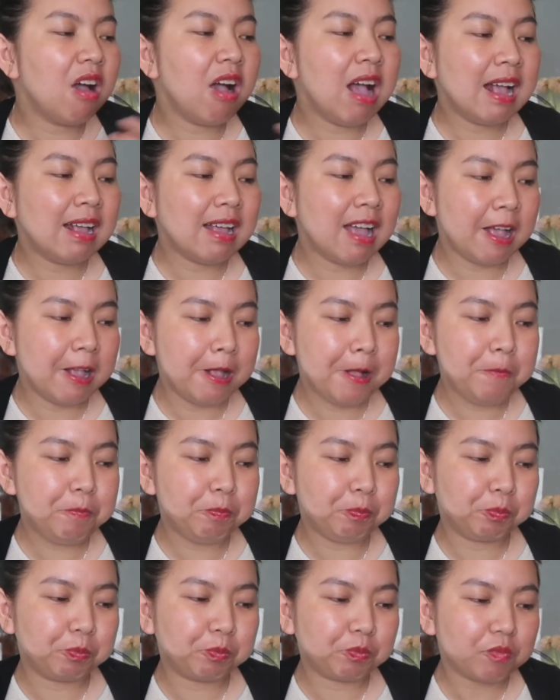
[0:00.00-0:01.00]
đó hàng ngày á,
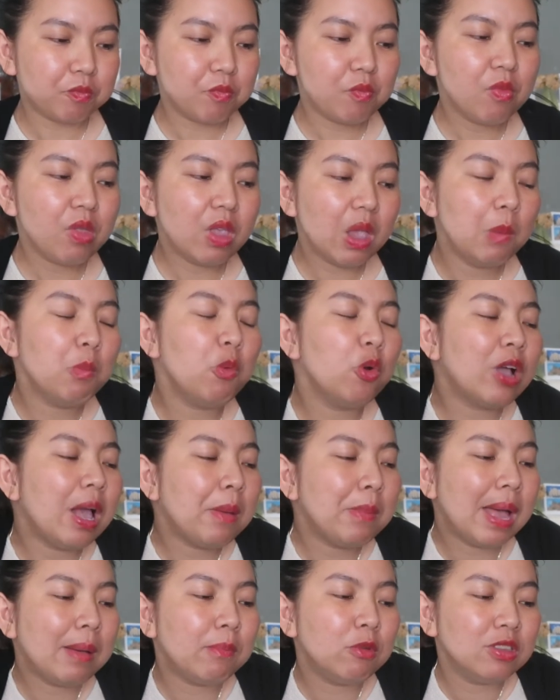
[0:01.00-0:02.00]
mỗi ngày
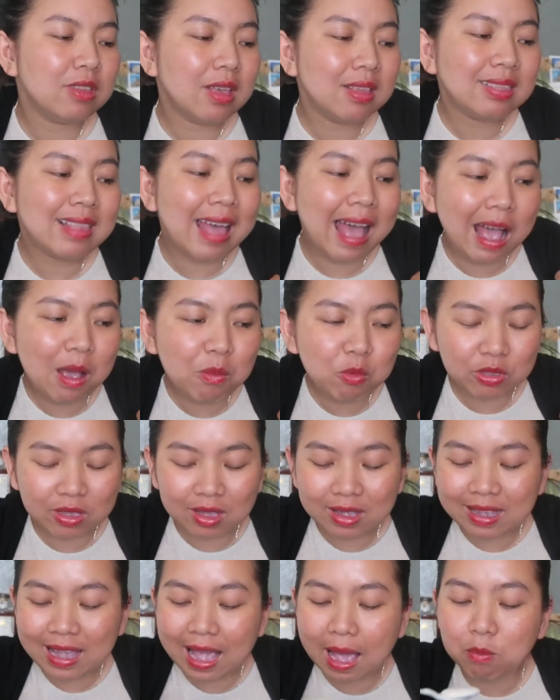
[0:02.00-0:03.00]
mình ăn một trái táo, một
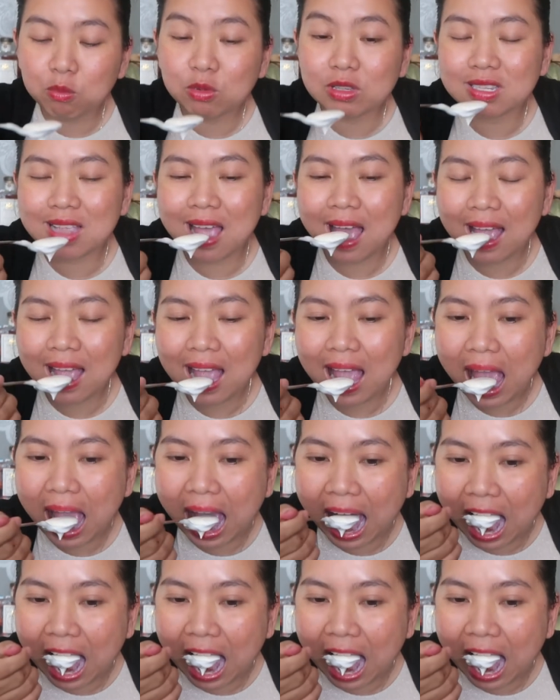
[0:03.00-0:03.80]
trái cam buổi sáng.